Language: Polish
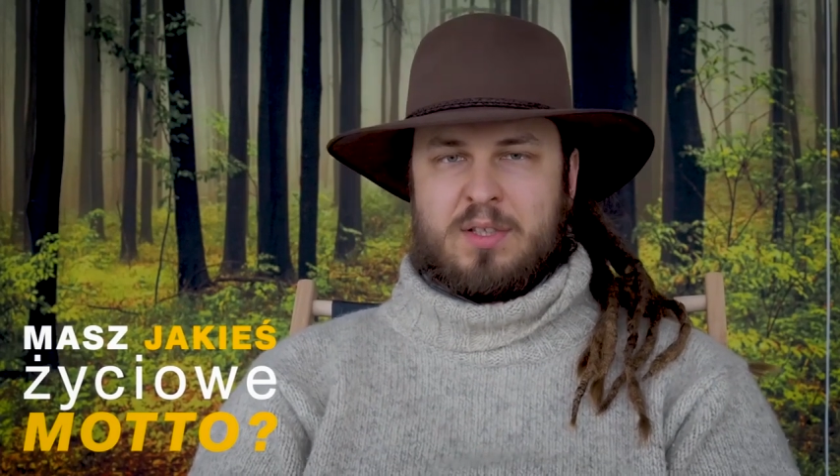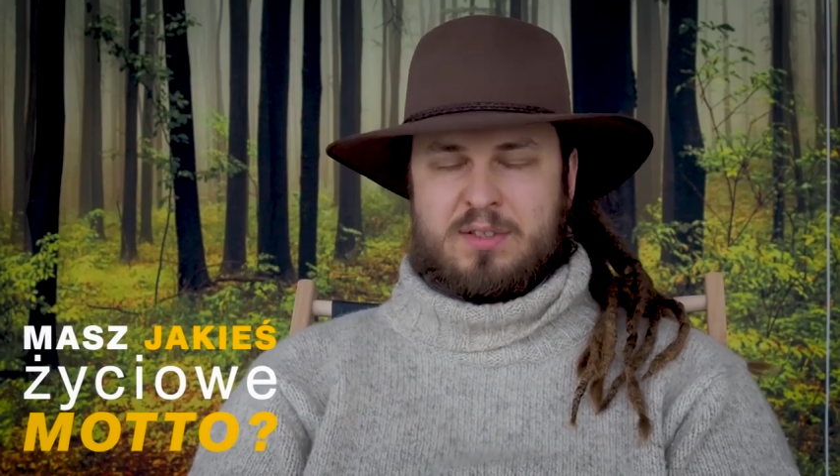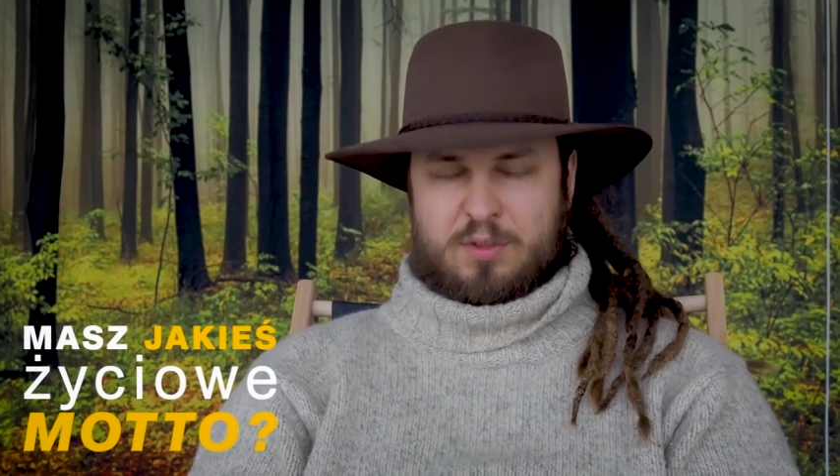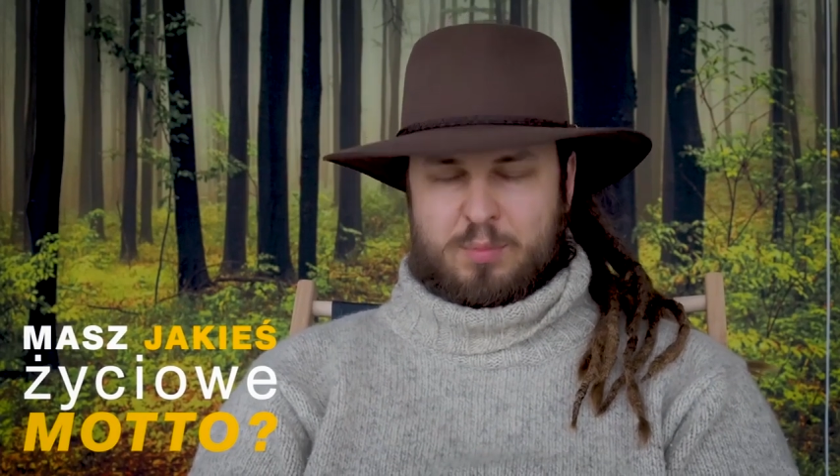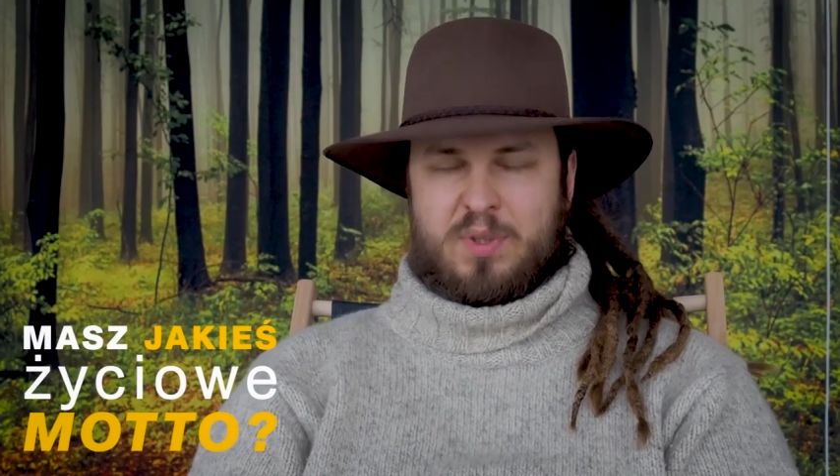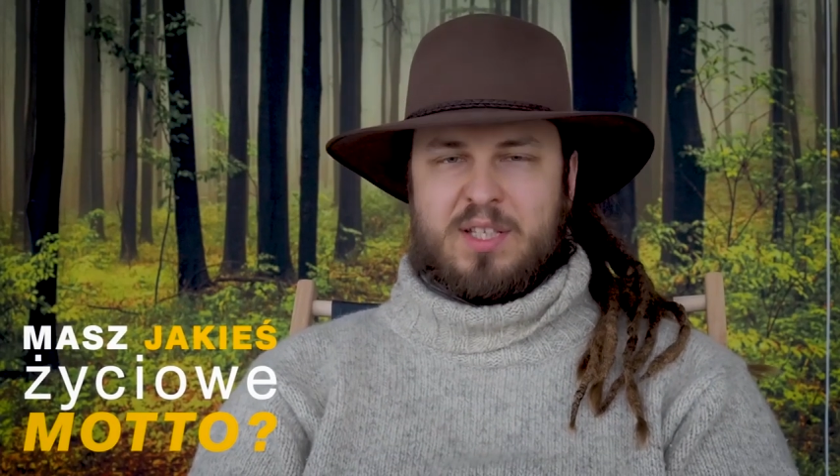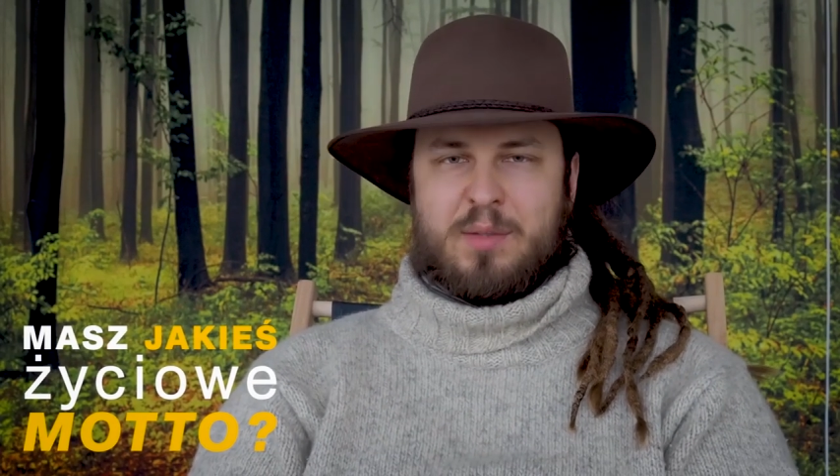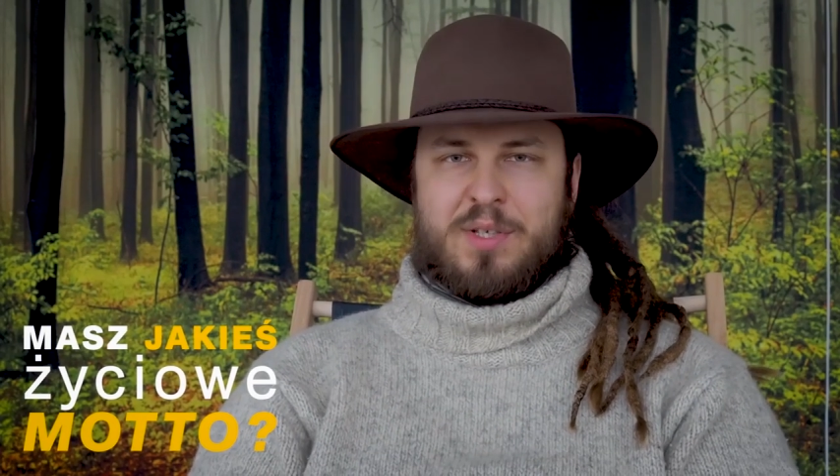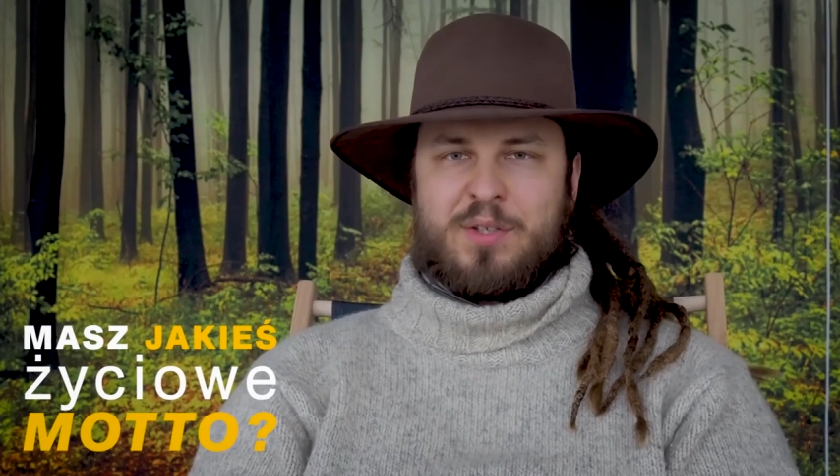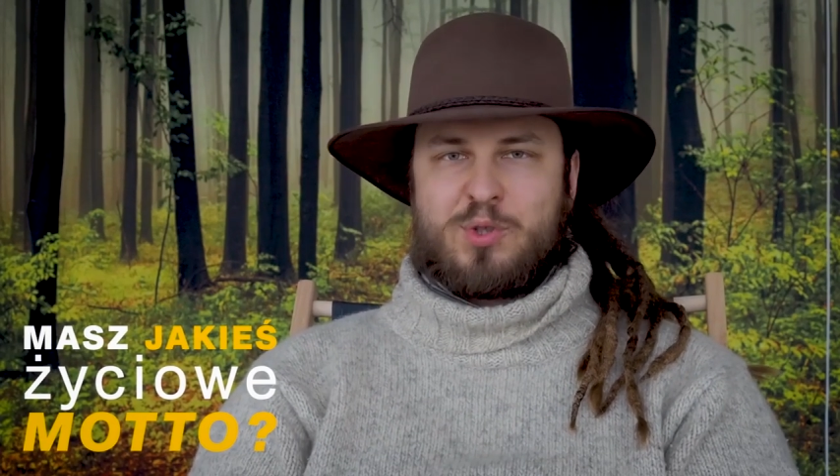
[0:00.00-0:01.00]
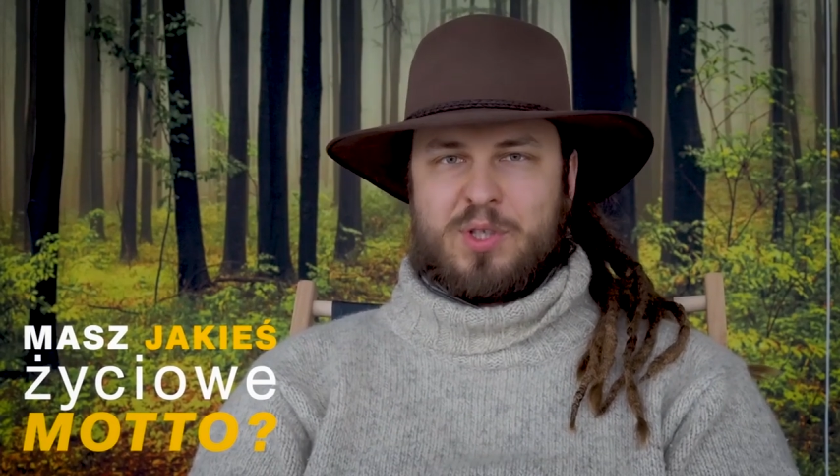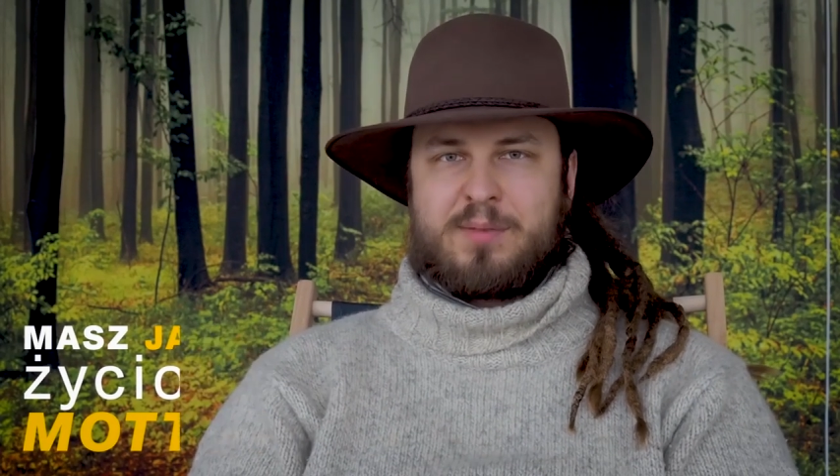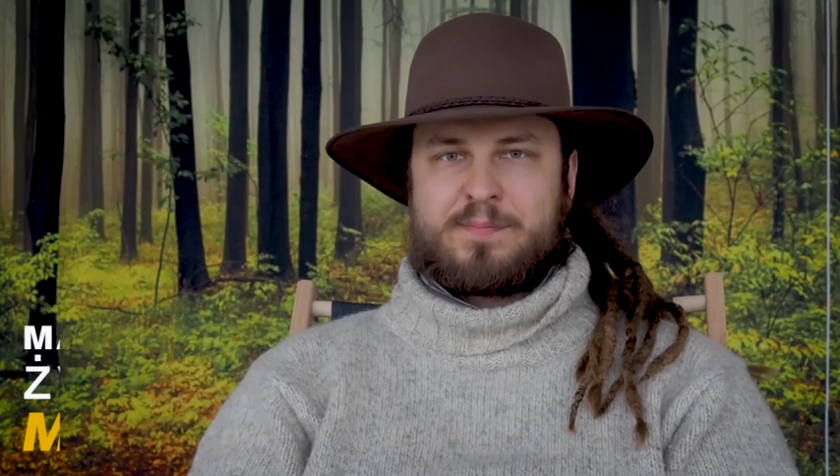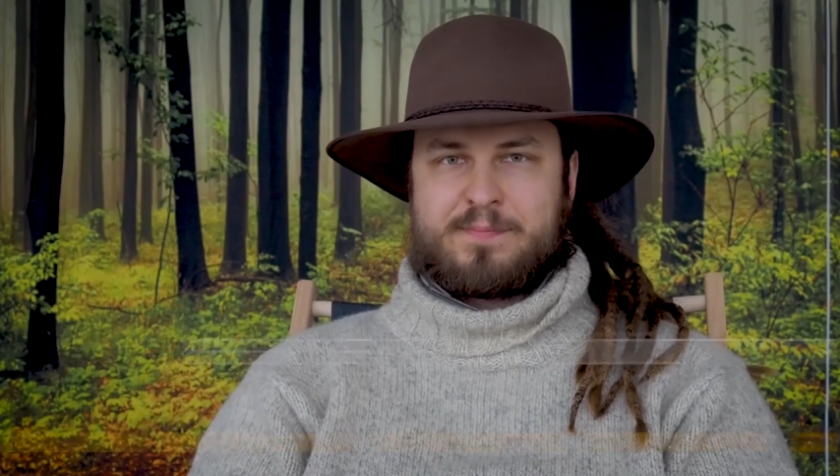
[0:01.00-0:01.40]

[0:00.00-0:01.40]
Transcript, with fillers: są mi najbliższe.